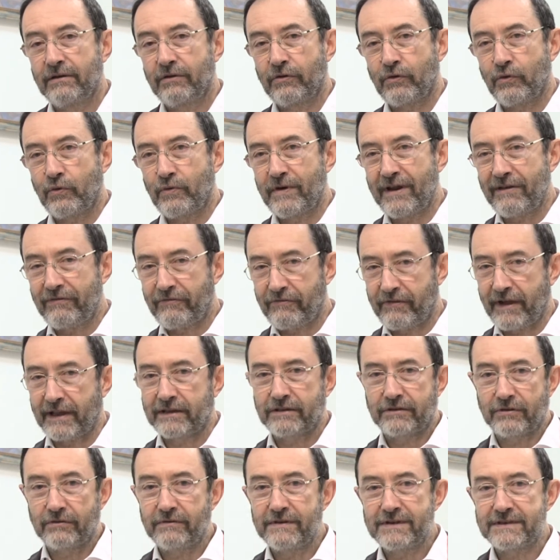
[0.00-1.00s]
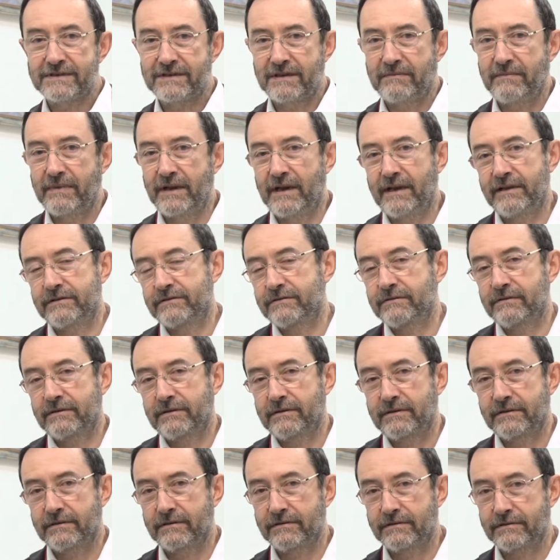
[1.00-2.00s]
un effetto visibile sul,
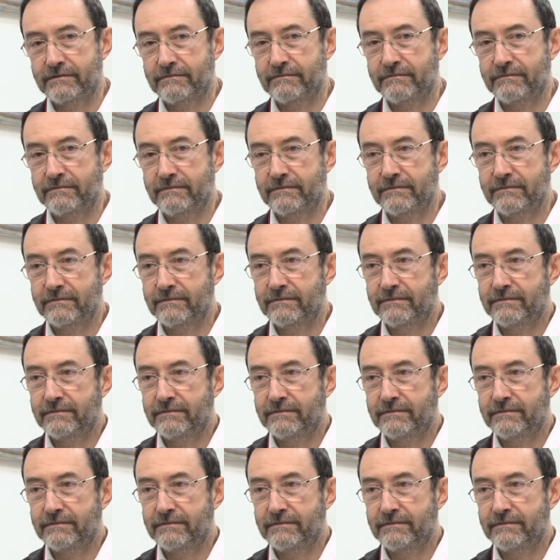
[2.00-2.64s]
eh,